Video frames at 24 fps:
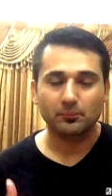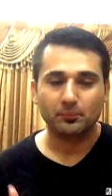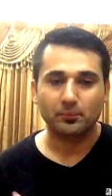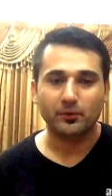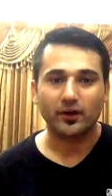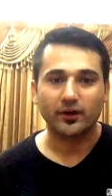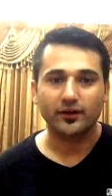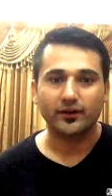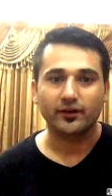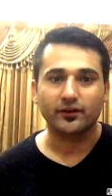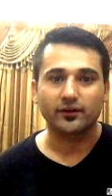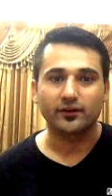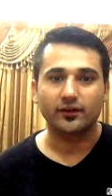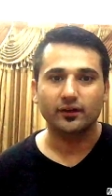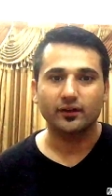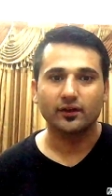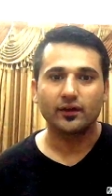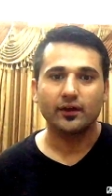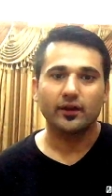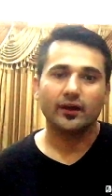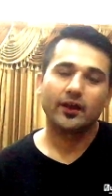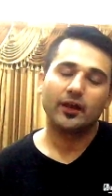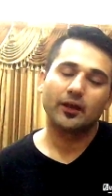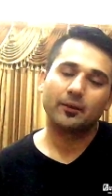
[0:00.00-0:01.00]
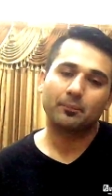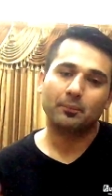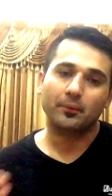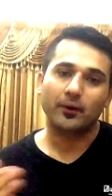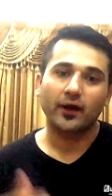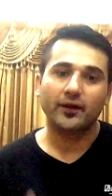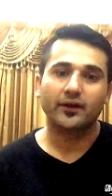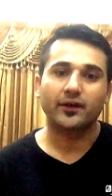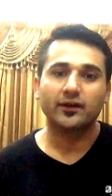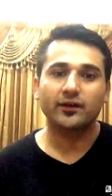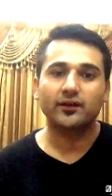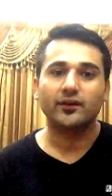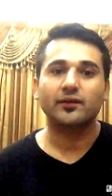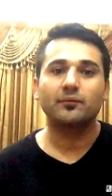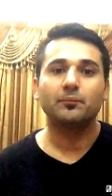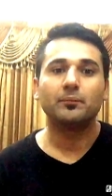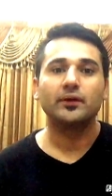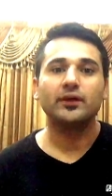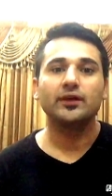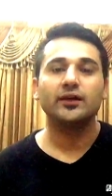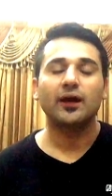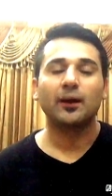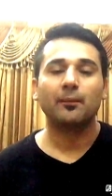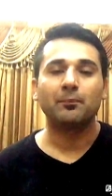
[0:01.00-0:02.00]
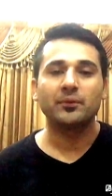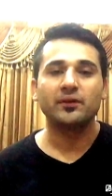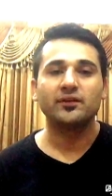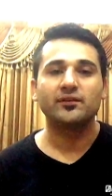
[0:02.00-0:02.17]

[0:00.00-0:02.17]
प्रोडक्ट एक प्रोडक्ट भी अपनी